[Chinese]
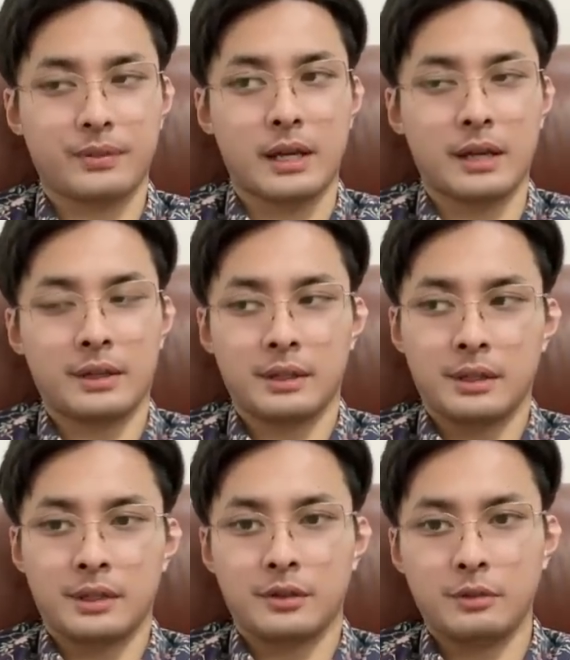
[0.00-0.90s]
啊，
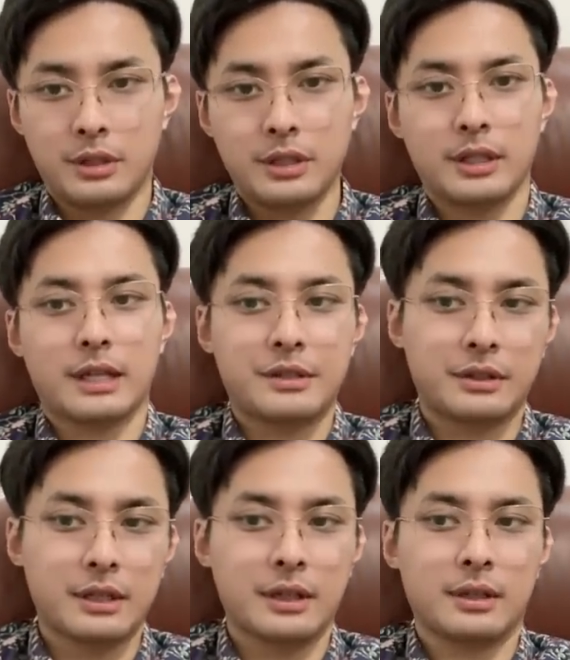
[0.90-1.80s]
所以我个人感
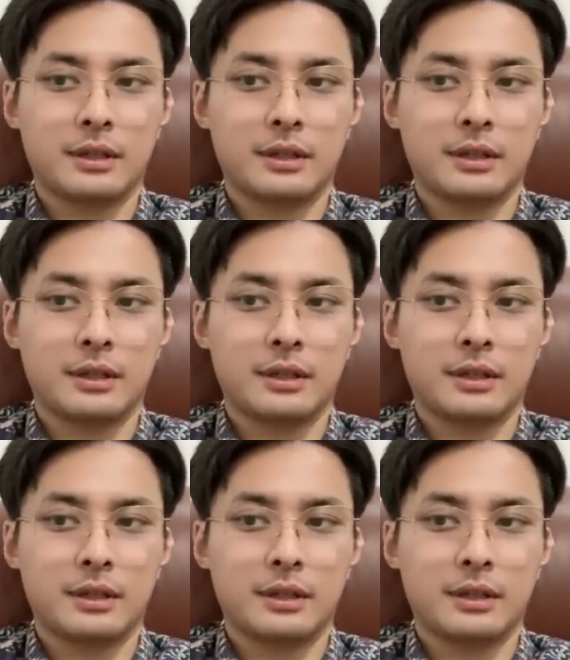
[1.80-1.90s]
觉呢，